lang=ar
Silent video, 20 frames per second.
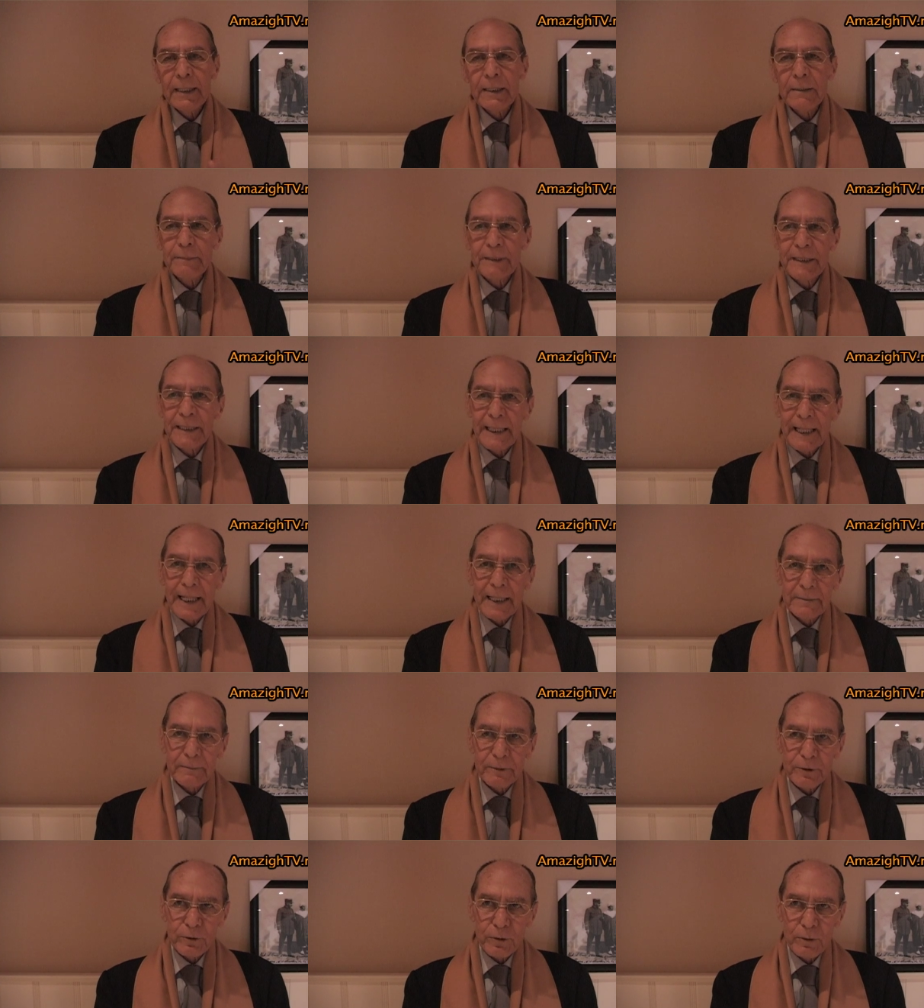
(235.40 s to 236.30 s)
من
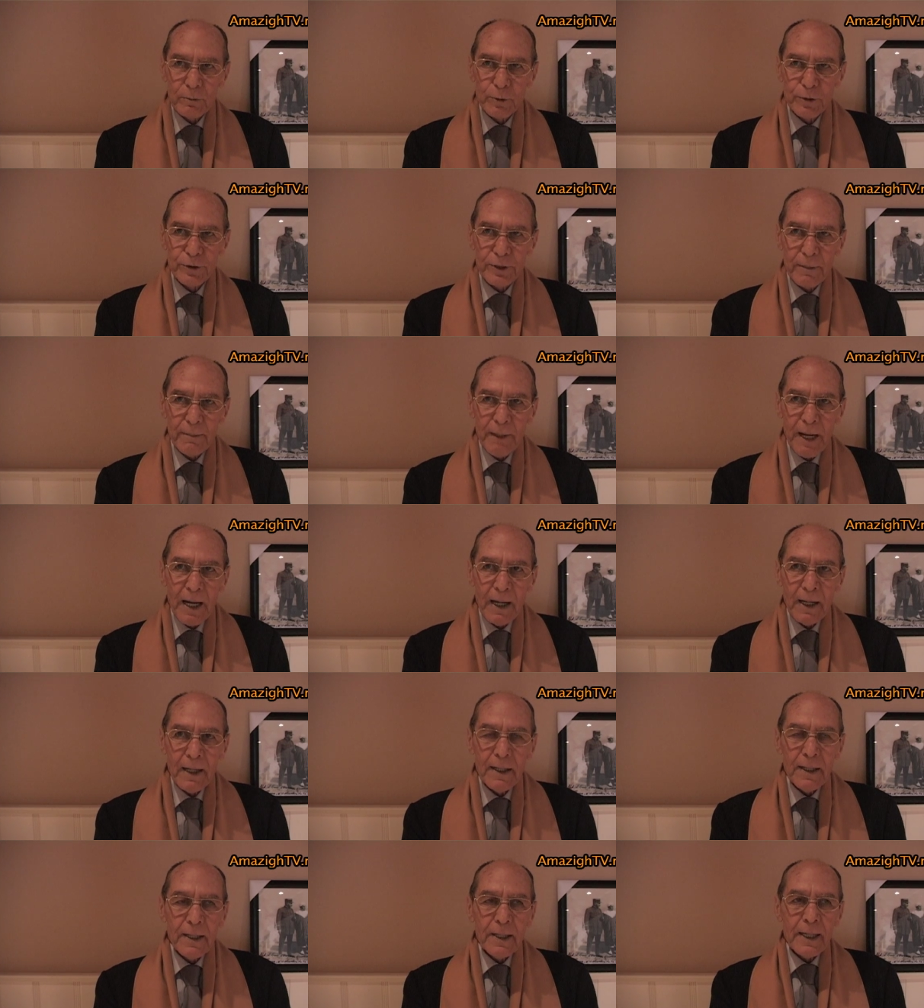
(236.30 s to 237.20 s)
قال مشروع
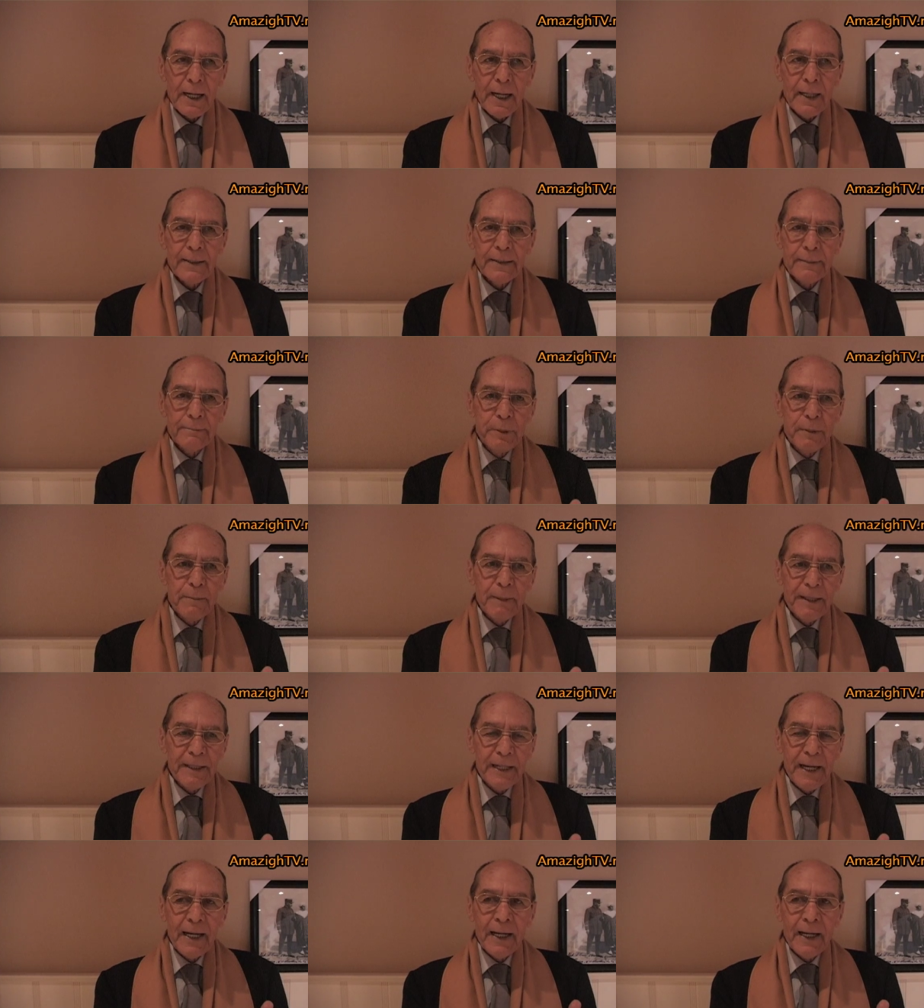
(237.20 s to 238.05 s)
مجتمع بمعنى